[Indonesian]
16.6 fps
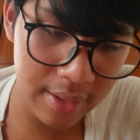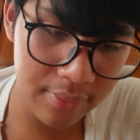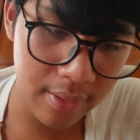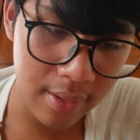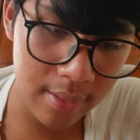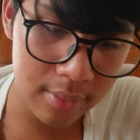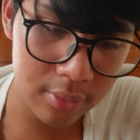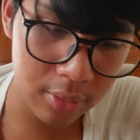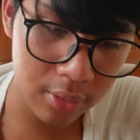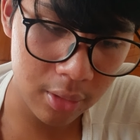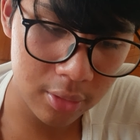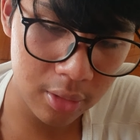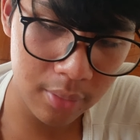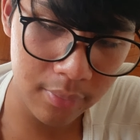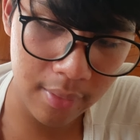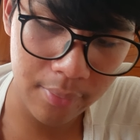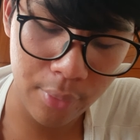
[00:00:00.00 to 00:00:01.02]
fa
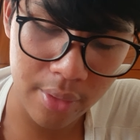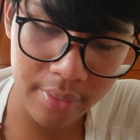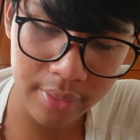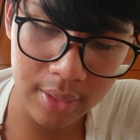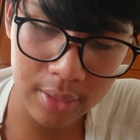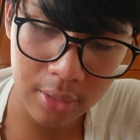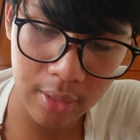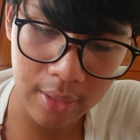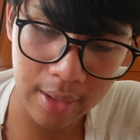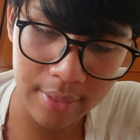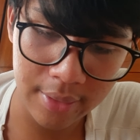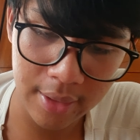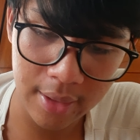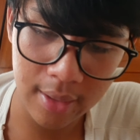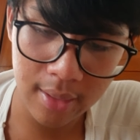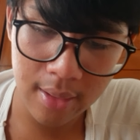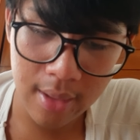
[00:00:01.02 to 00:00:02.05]
sosok favorit di
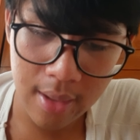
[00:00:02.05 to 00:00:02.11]
sekolahnya.